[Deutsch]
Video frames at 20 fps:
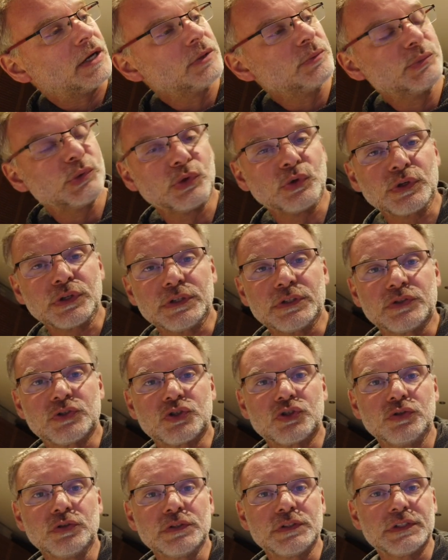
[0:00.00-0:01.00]
Brandenburg ist
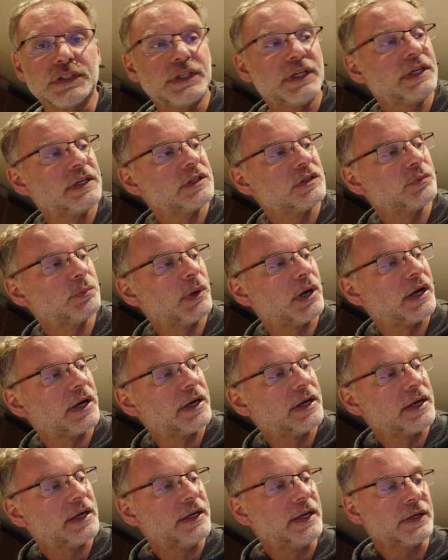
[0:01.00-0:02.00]
Schlusslicht
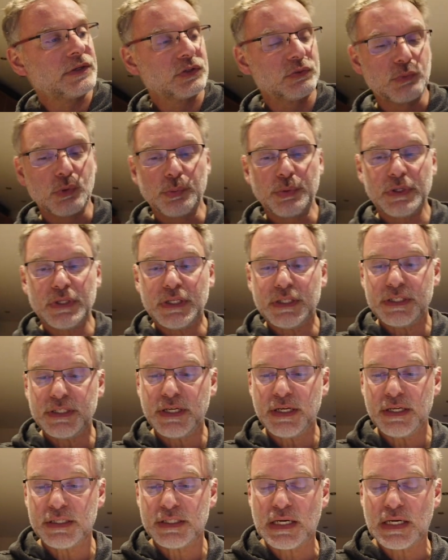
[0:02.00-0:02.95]
bei Elektromobilität.